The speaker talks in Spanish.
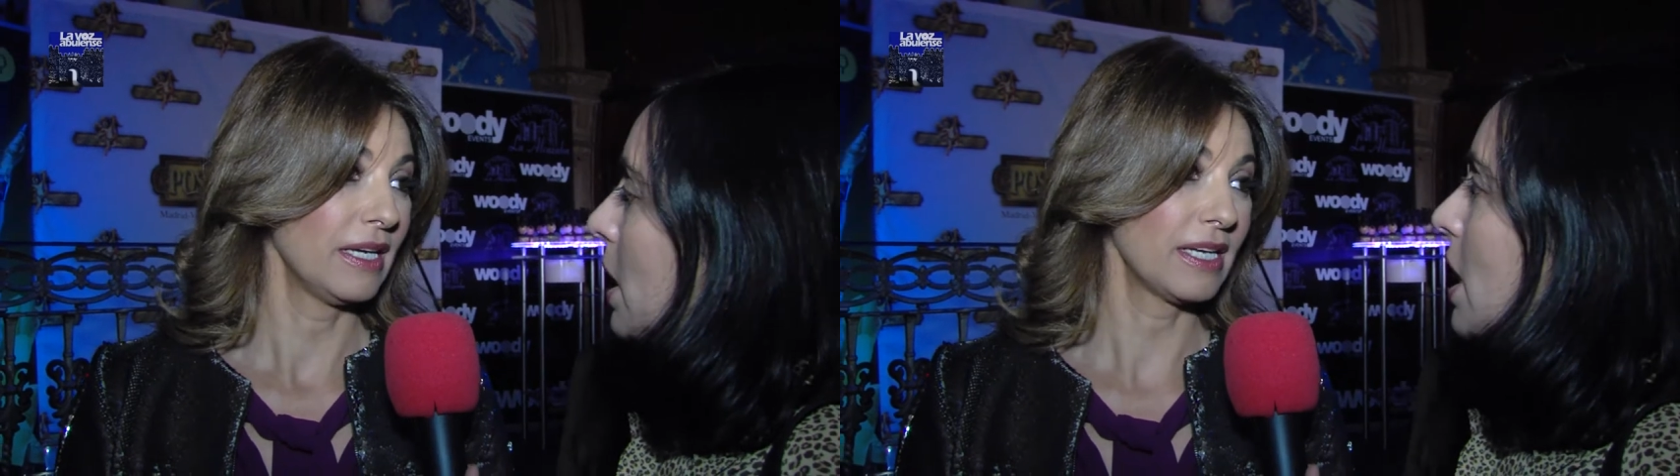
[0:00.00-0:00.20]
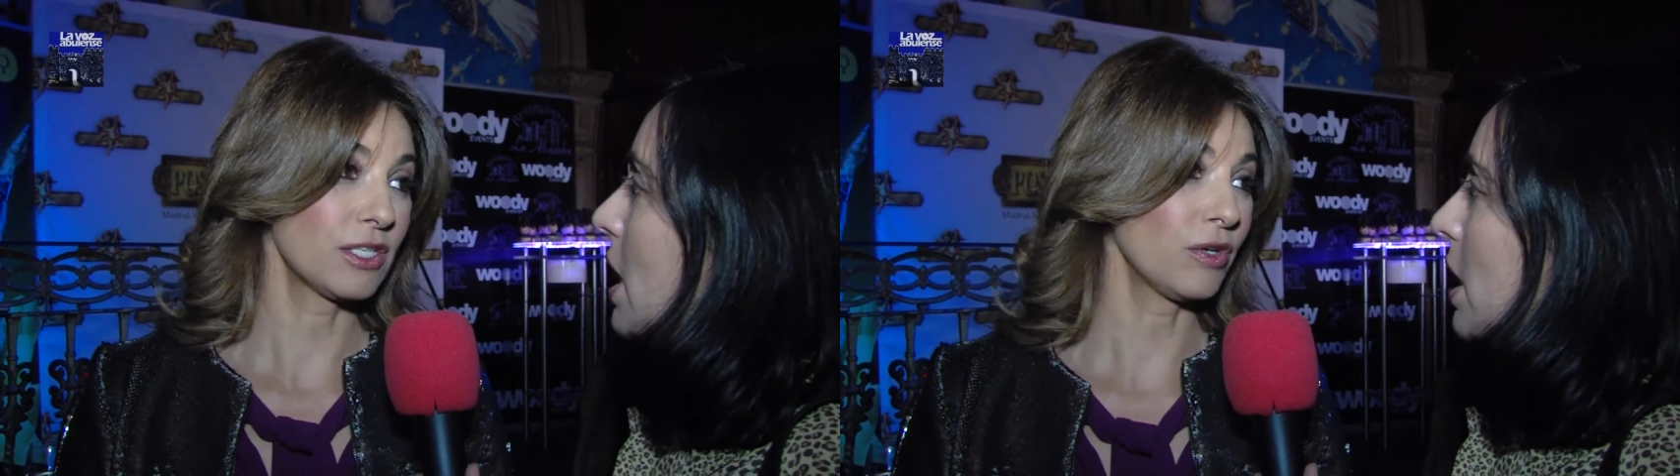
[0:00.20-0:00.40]

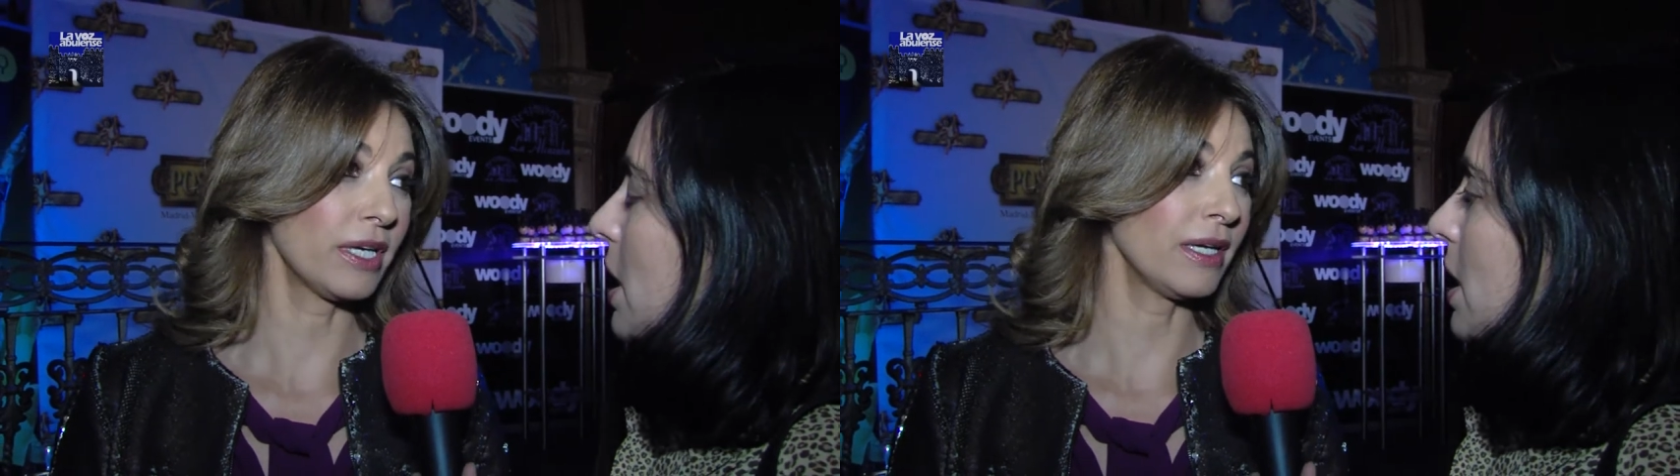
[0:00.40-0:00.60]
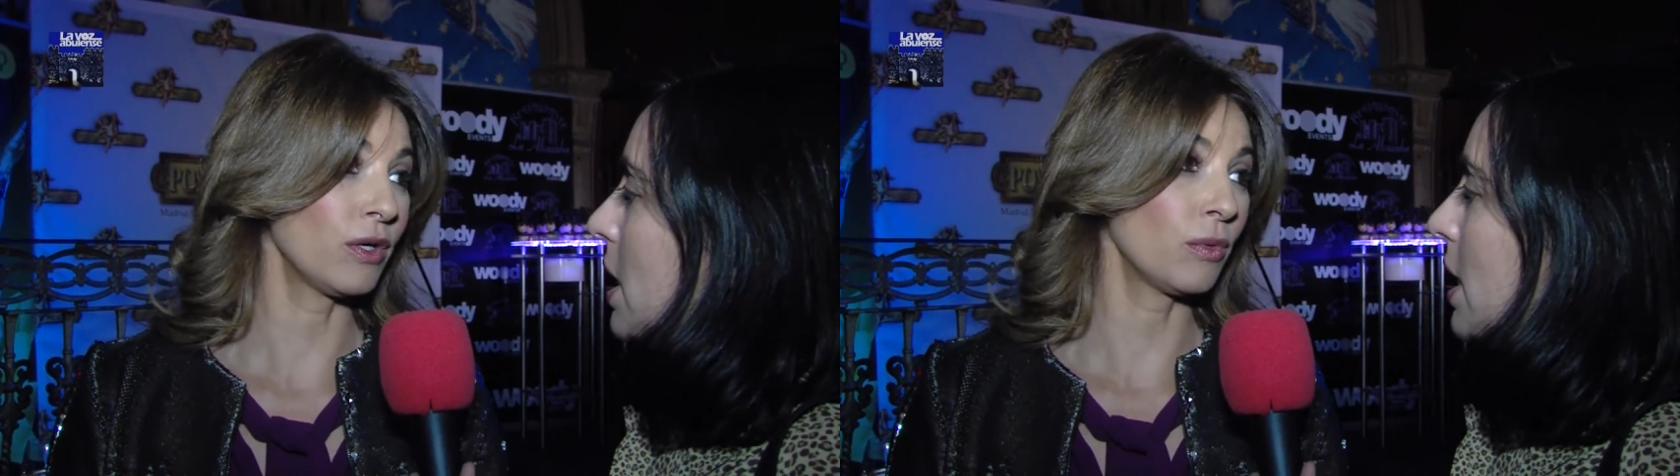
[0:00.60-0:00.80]
Es lo
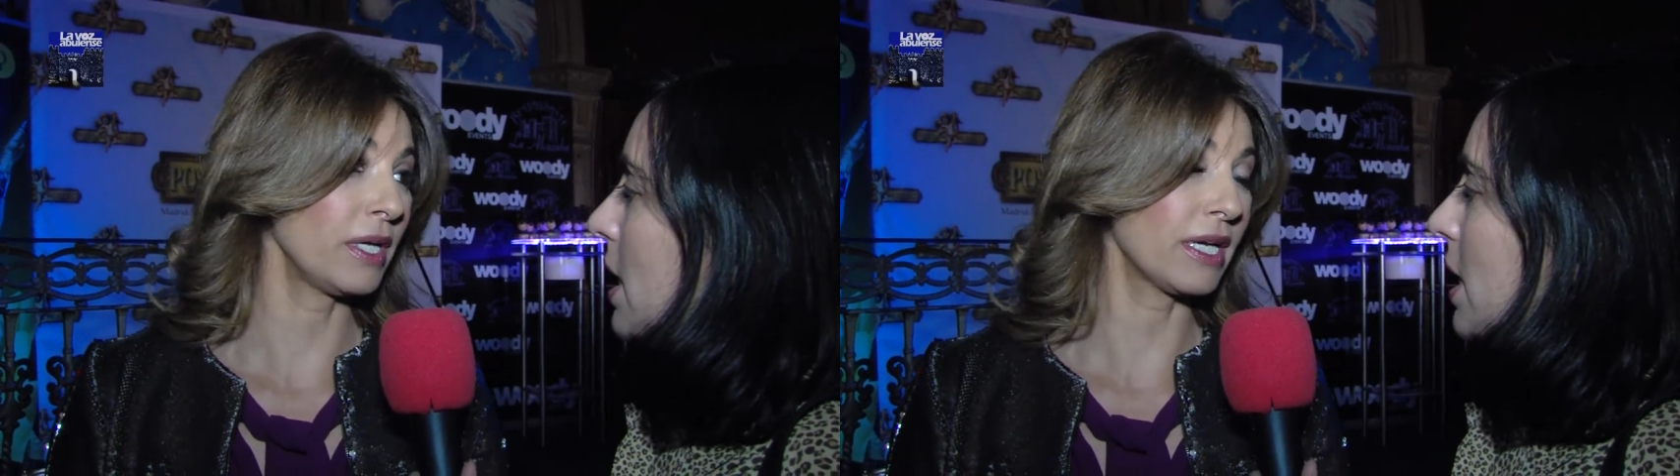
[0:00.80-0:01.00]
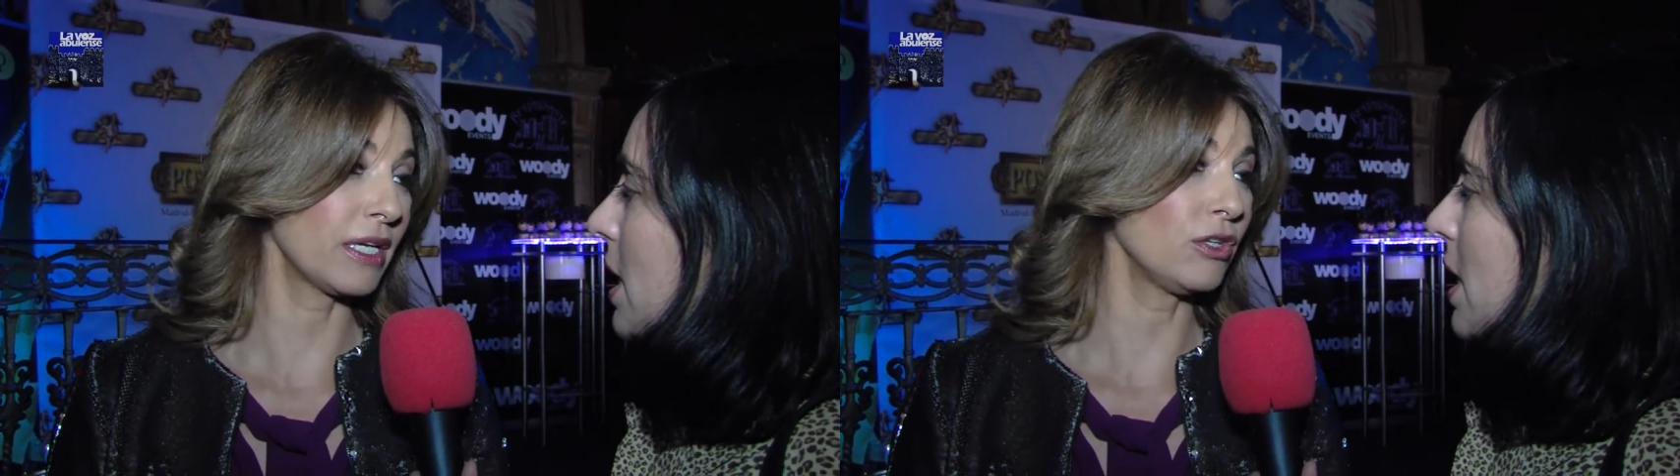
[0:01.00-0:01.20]
que
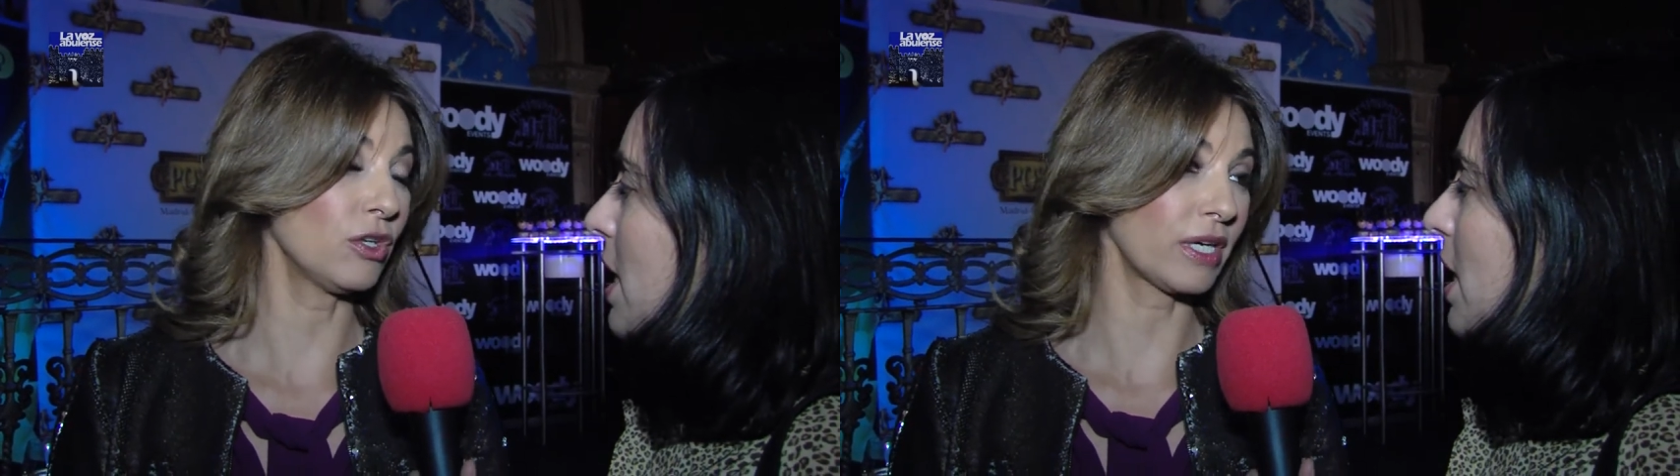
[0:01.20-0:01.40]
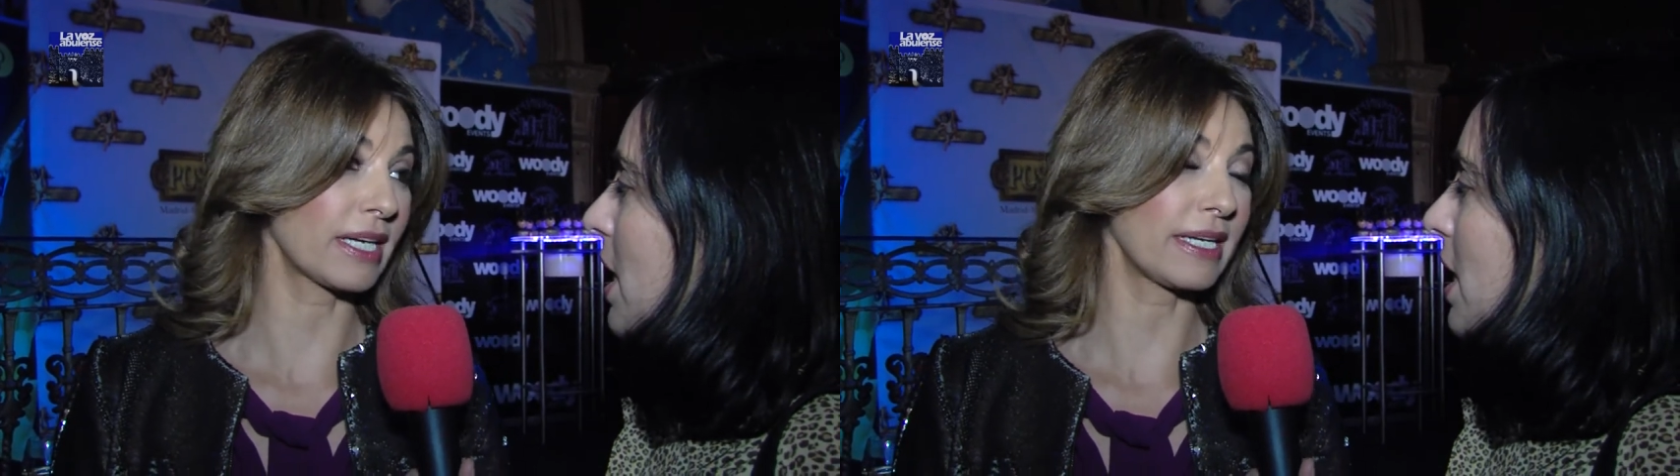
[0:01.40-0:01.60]
obliga ¿no? y
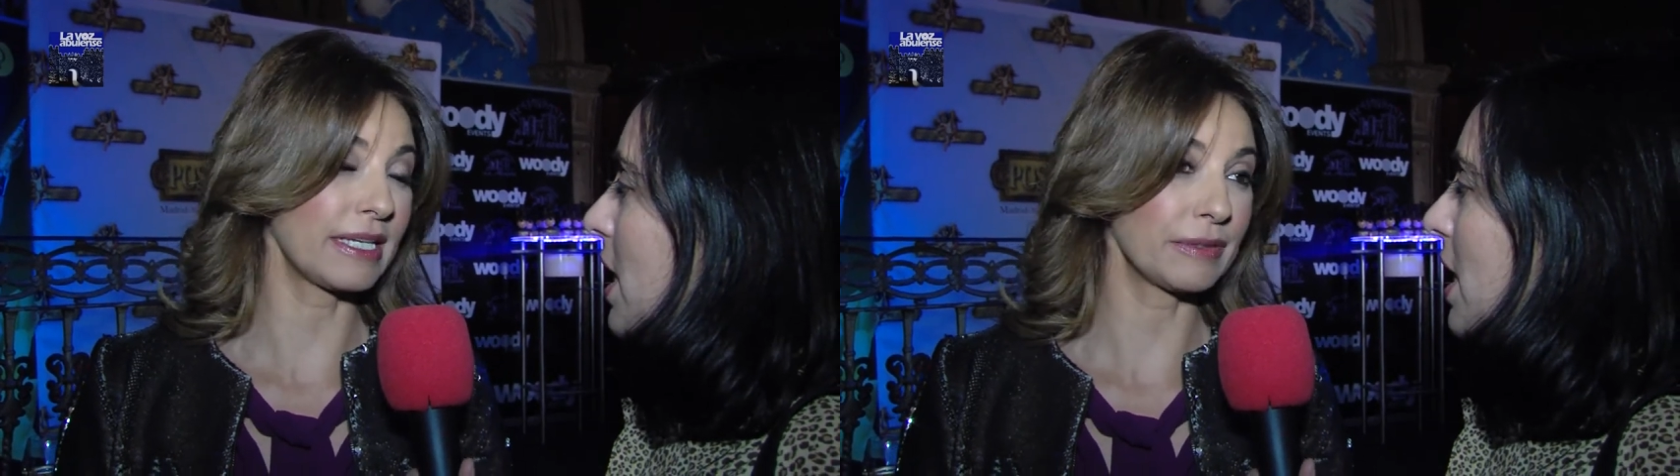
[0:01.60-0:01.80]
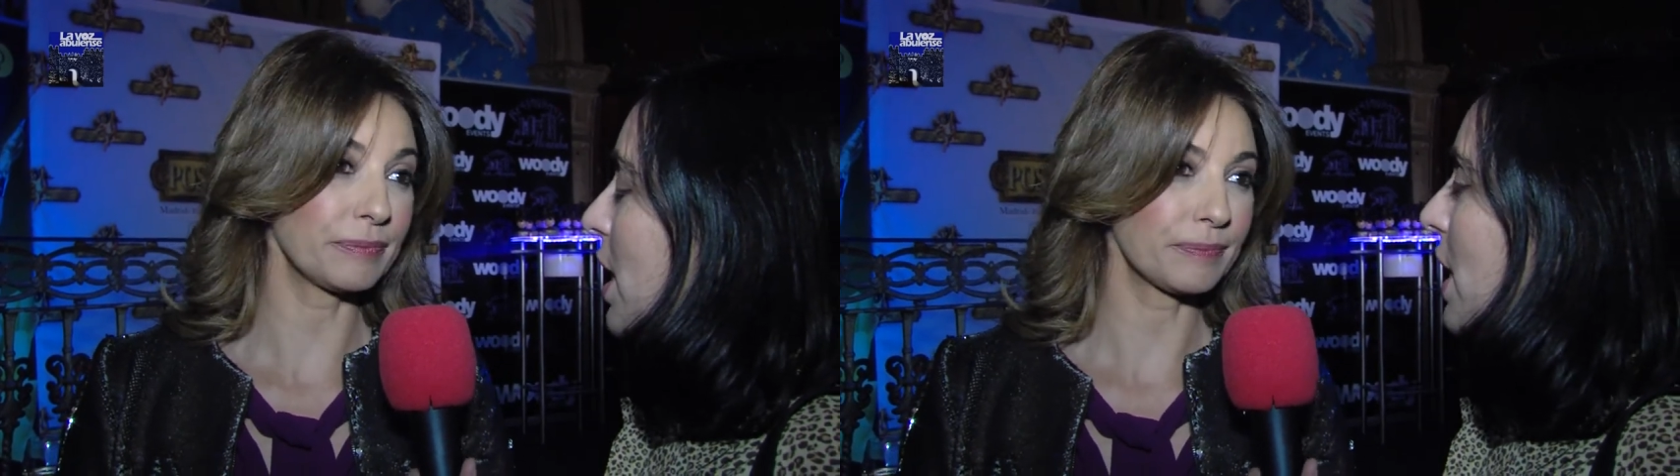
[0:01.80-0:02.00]
lo que
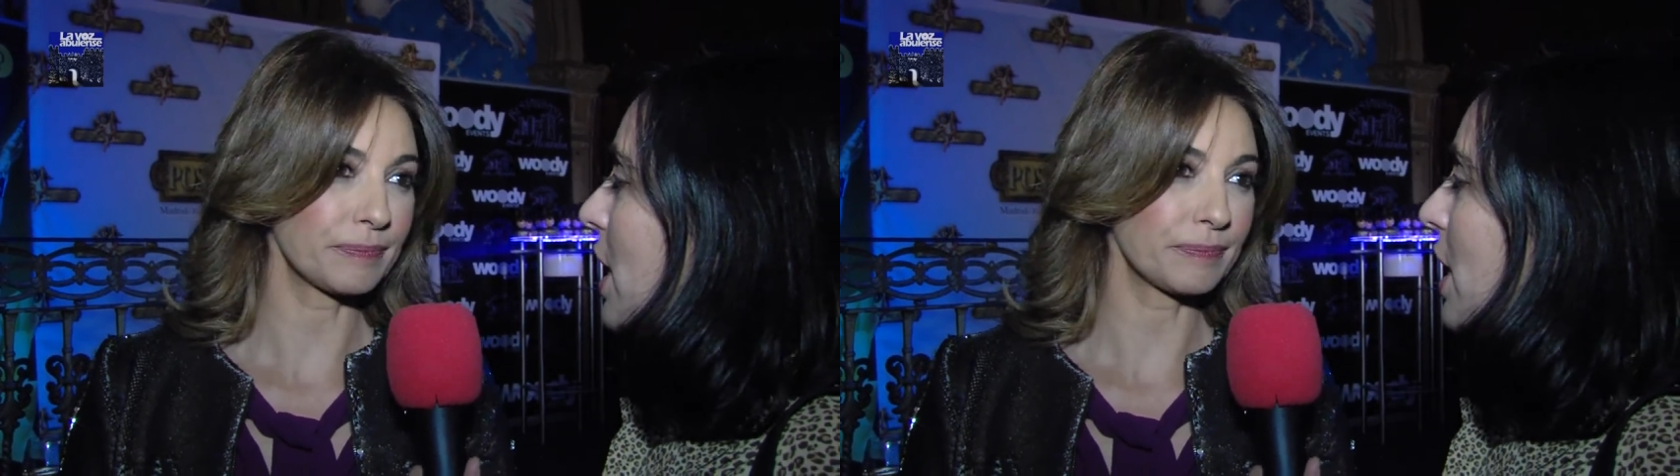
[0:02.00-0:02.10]
requiere.